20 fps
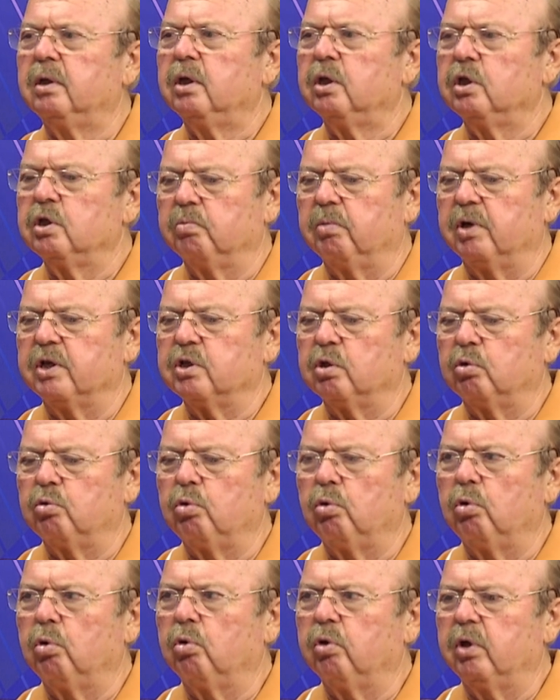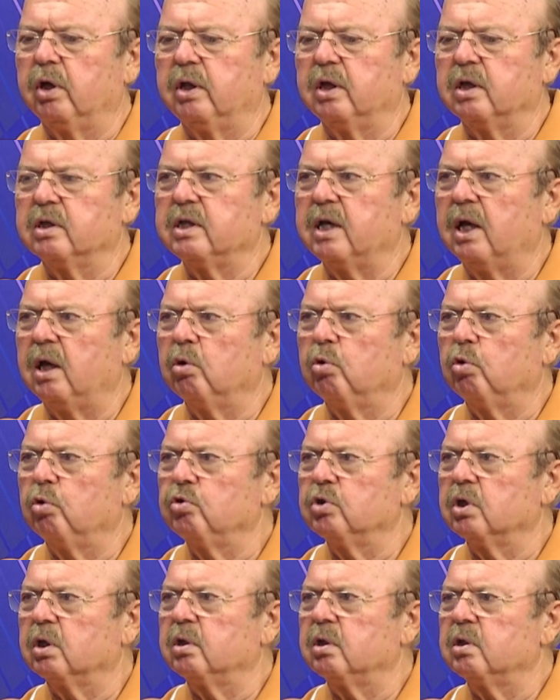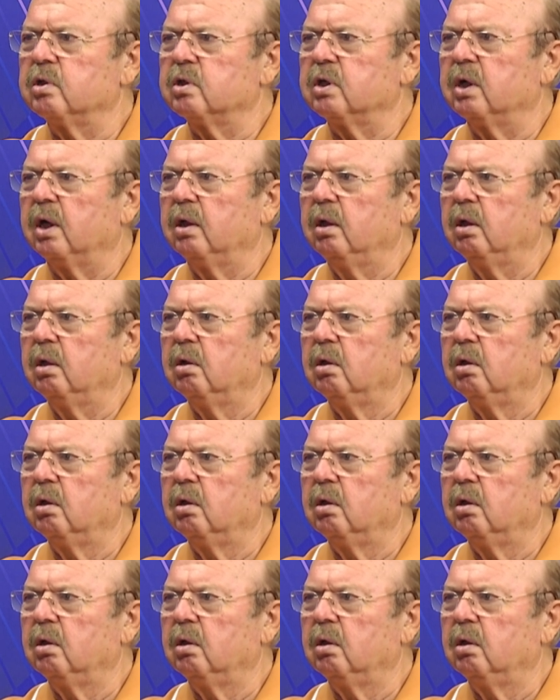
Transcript: Şimdi başka türlü orayı nasıl el koyacaktı İsrail?